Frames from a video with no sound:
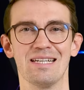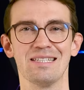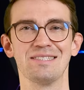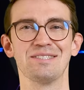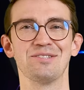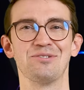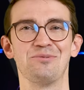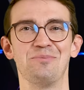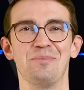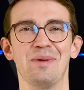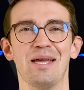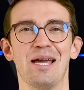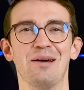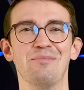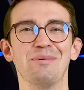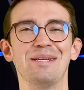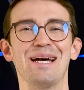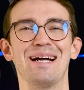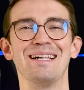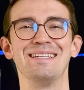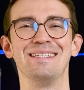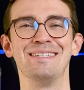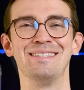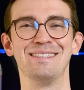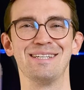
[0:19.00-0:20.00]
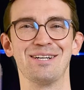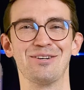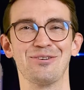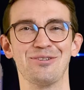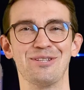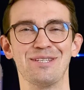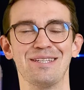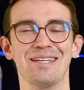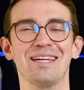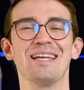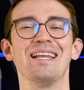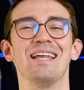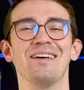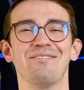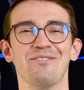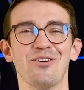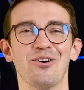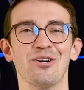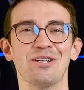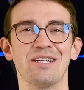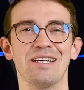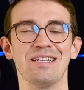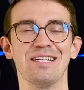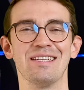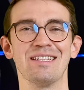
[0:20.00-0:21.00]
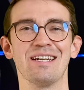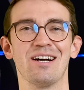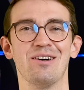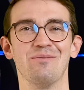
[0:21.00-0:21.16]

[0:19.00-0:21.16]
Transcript: Das und mehr mit allen Hintergründen klären wir heute in den